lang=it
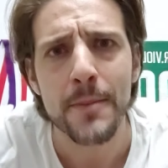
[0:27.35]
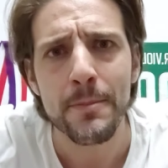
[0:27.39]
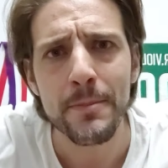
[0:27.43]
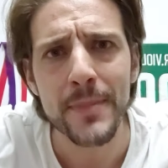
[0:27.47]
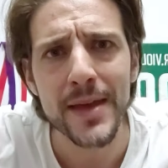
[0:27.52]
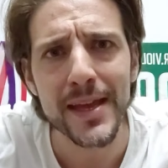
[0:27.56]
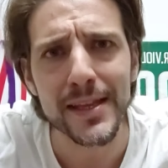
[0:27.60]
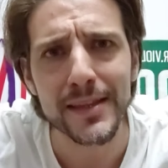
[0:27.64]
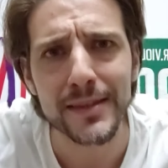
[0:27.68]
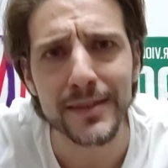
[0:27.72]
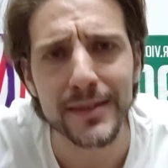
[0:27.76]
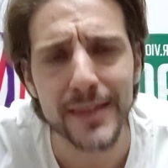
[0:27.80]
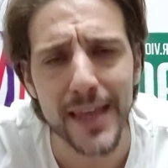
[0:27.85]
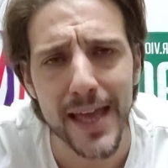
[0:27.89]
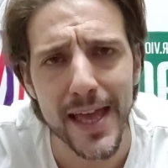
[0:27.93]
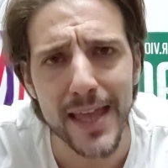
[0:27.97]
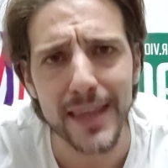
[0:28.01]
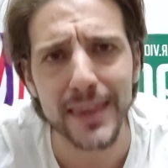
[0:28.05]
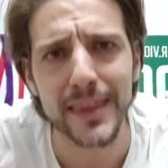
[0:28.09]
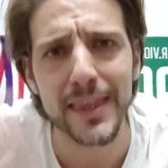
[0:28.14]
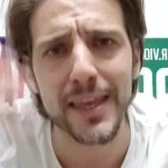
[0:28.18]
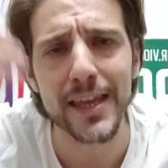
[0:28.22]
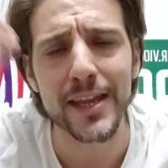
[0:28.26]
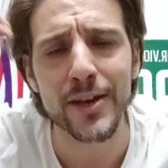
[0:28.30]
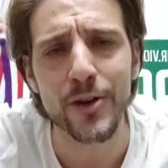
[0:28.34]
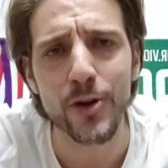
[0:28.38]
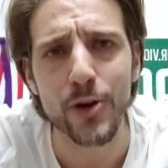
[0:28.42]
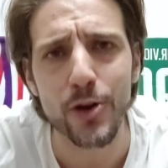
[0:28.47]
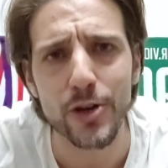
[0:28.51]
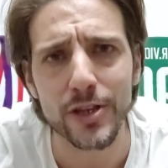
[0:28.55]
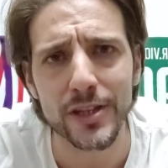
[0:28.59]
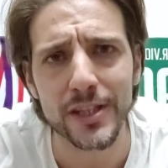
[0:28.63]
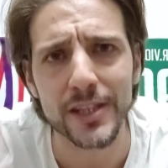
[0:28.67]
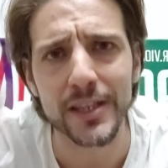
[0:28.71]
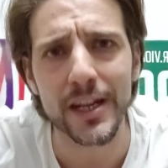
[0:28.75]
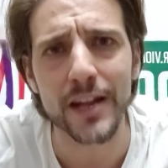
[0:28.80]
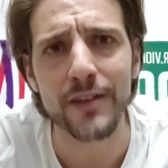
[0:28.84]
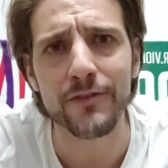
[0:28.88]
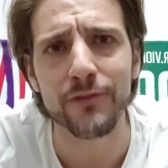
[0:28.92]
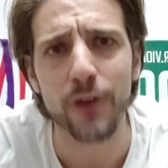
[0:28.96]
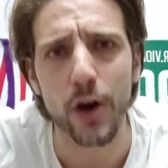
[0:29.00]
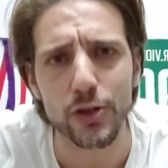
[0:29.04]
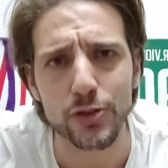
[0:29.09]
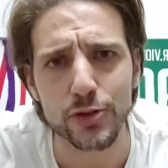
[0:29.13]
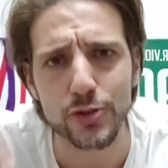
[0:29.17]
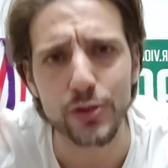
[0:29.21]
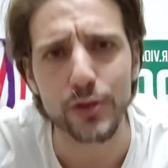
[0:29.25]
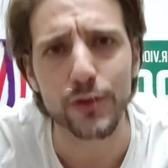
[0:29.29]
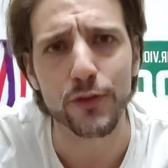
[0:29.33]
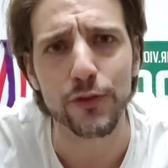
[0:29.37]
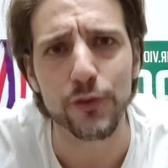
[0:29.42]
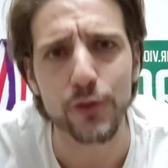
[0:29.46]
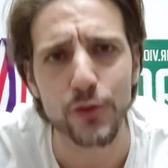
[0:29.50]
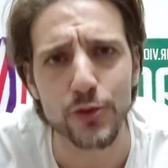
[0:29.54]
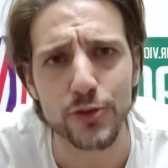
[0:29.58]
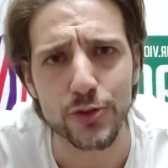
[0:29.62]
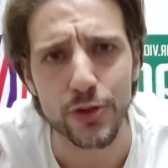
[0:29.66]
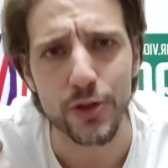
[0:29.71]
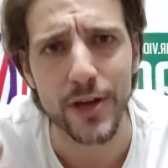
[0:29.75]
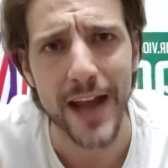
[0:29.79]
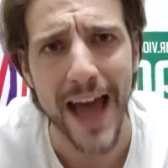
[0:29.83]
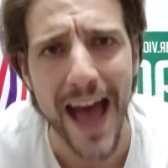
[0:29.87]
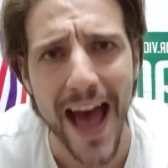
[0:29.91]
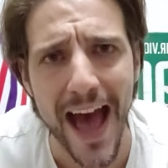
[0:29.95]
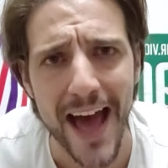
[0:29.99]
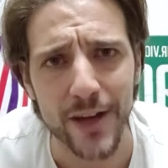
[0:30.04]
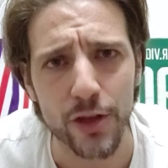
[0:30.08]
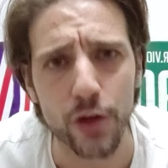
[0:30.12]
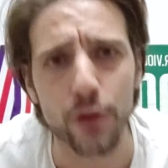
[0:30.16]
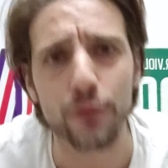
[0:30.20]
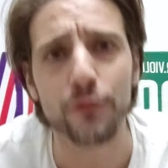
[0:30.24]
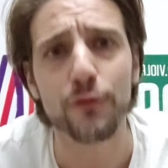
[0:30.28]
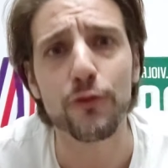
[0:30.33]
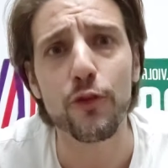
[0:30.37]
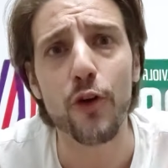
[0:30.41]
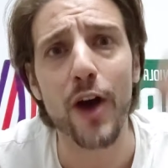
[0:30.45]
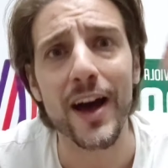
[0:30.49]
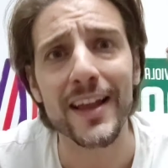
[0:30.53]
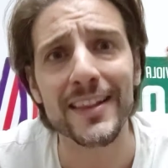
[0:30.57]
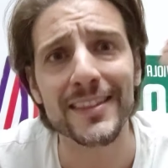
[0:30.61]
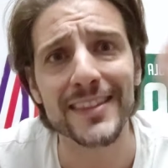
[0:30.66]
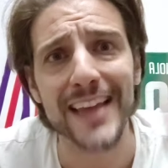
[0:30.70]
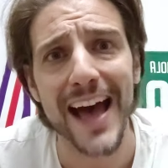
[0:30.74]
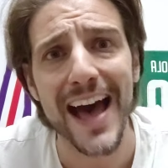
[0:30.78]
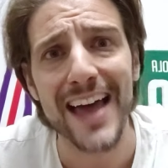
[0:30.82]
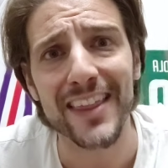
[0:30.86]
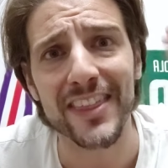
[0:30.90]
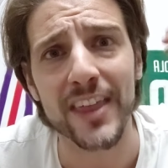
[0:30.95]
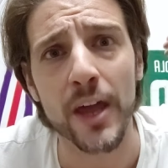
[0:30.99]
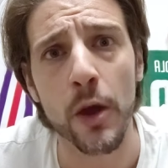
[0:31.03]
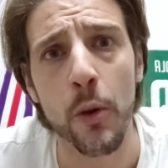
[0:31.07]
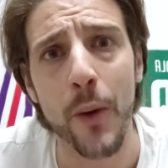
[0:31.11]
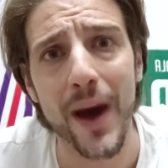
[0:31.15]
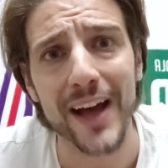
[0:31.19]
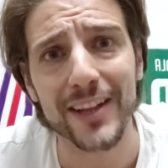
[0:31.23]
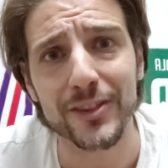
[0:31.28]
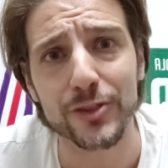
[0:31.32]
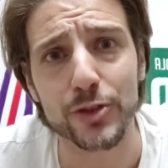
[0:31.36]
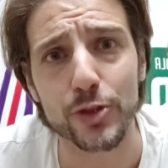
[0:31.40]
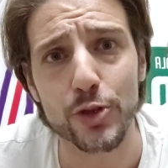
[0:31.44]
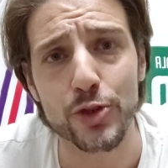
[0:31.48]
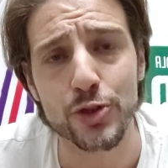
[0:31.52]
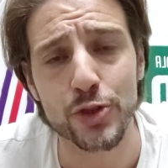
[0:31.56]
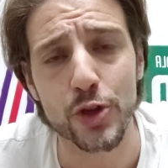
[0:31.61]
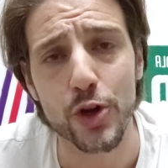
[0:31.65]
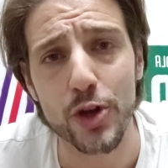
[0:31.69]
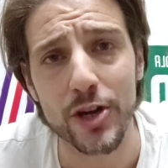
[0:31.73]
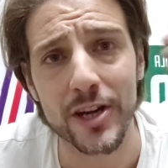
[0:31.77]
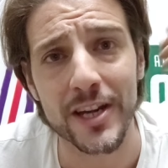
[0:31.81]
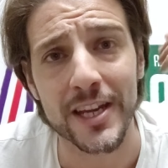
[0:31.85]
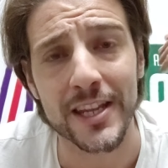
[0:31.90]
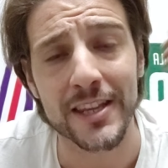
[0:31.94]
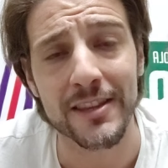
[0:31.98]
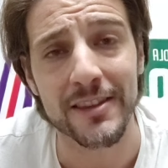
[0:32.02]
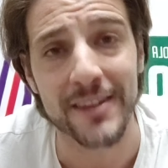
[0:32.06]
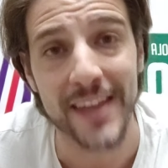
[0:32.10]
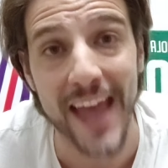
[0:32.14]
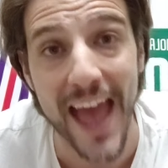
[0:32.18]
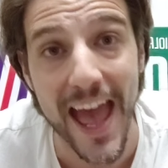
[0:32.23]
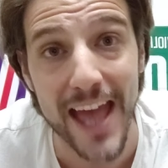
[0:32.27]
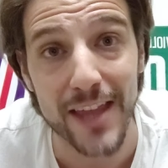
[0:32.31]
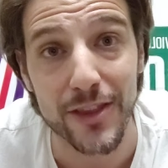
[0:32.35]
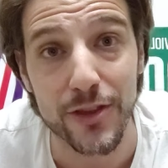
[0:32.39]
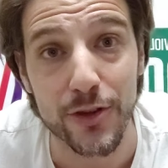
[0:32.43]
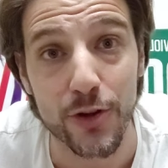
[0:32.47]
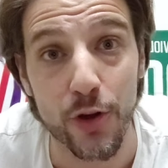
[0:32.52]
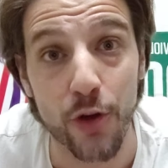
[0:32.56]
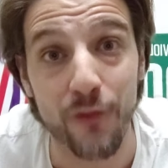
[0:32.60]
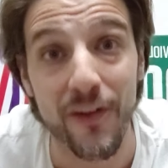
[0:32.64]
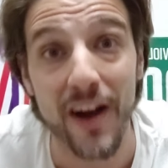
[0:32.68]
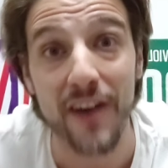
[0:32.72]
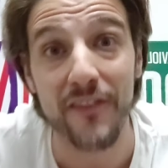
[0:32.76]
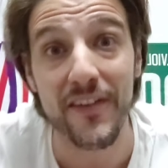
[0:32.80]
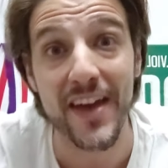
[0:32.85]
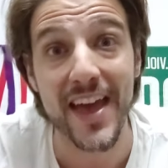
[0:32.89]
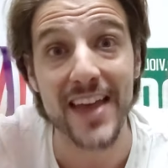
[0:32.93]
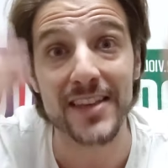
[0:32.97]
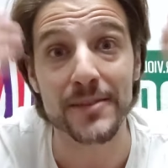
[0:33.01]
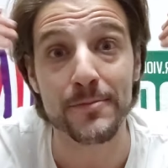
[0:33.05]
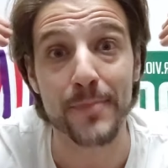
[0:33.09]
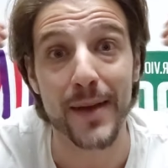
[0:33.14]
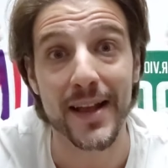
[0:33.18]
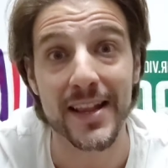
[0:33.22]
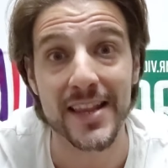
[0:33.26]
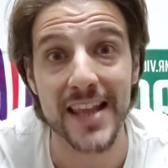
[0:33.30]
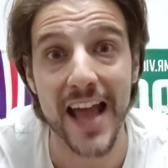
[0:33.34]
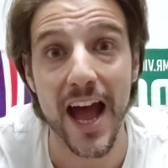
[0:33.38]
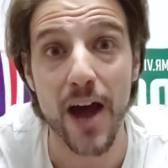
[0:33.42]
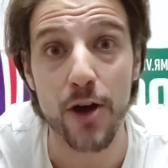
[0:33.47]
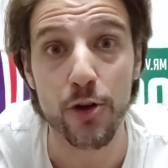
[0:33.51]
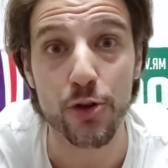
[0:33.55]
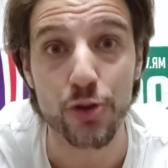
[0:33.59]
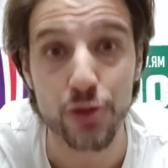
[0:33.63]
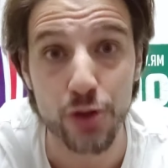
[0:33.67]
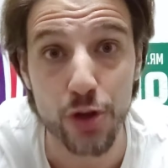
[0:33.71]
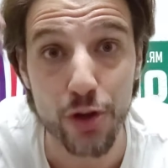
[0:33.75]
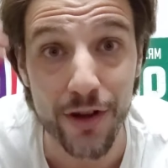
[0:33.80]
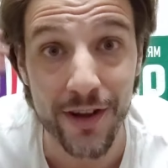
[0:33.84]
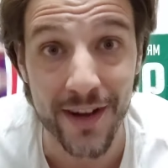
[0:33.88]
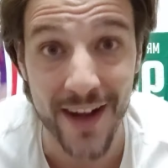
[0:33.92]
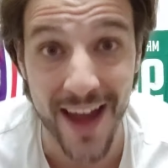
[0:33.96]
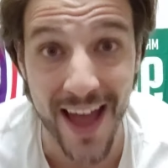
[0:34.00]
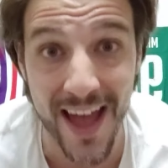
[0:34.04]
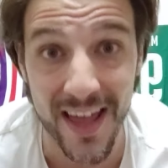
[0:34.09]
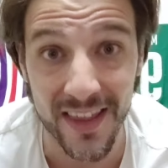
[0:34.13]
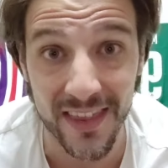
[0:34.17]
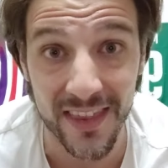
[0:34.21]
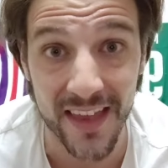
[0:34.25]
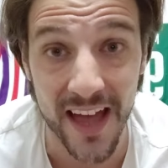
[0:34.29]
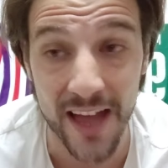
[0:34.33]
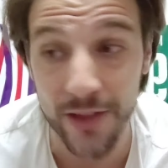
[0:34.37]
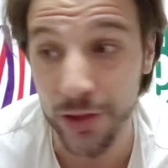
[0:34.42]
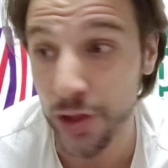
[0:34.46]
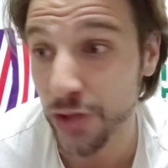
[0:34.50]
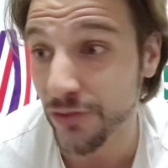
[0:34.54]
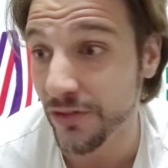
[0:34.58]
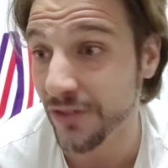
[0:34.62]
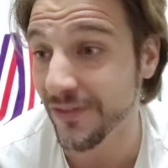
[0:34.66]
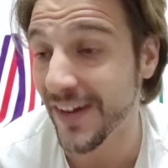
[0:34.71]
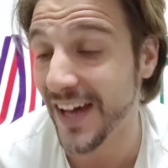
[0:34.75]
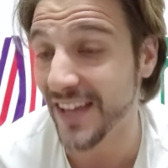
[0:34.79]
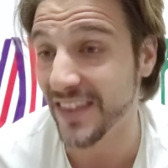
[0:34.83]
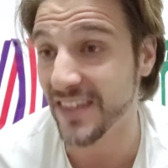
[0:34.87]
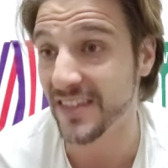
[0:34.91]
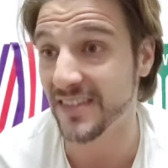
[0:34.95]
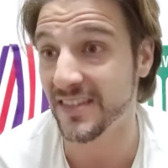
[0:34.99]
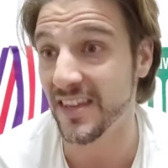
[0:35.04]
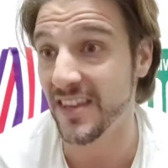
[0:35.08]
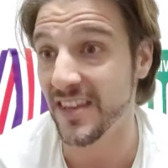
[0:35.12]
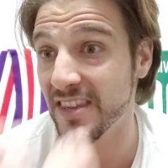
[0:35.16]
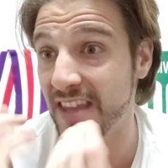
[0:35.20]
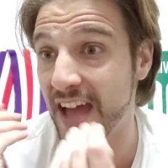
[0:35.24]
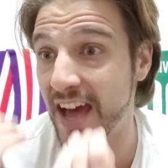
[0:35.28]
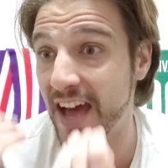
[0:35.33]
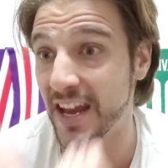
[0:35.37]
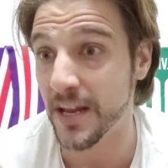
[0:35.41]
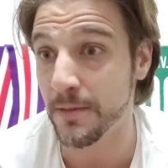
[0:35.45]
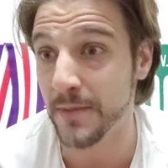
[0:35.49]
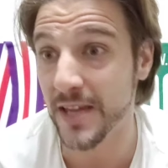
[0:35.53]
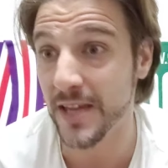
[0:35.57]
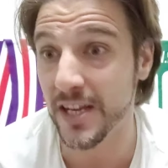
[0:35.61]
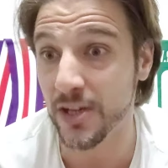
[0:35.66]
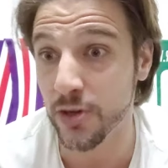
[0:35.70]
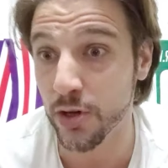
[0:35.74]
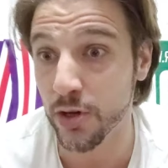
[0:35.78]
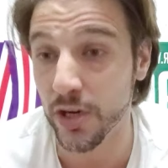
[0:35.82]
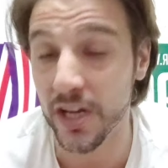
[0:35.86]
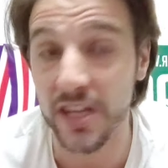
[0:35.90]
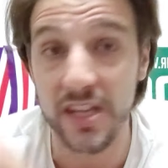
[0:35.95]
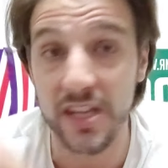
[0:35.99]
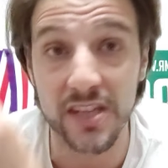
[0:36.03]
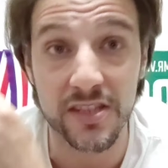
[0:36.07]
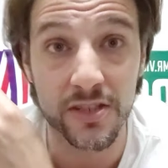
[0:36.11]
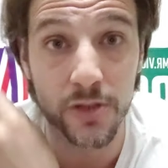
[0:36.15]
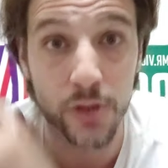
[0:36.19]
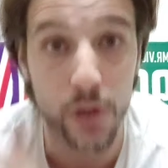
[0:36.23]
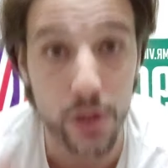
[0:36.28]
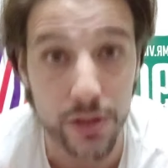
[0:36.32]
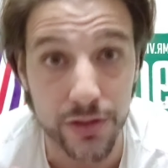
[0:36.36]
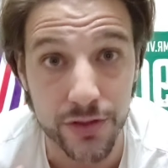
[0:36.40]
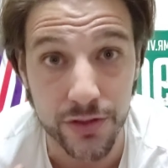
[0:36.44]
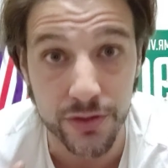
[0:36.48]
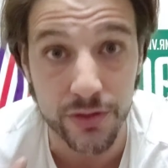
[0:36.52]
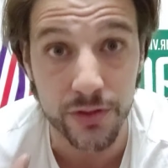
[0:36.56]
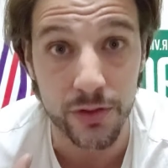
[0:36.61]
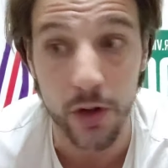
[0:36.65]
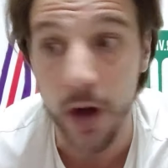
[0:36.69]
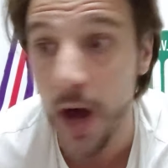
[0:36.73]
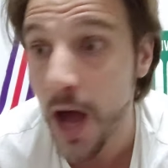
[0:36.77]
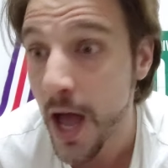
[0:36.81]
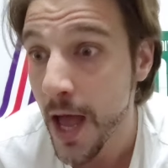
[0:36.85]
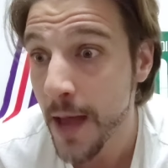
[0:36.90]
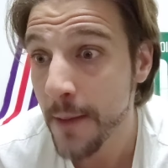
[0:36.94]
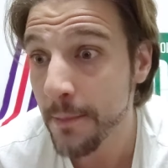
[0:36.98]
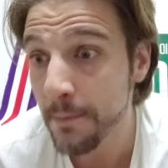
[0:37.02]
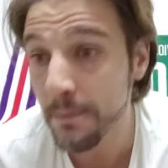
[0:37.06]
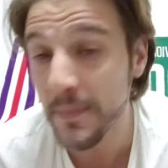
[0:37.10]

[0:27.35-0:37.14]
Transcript: mettete in ordine il vostro fuso orario, voi andate 4 giorni indietro, avete sbagliato giornata, dovevate segnare mercoledì scorso,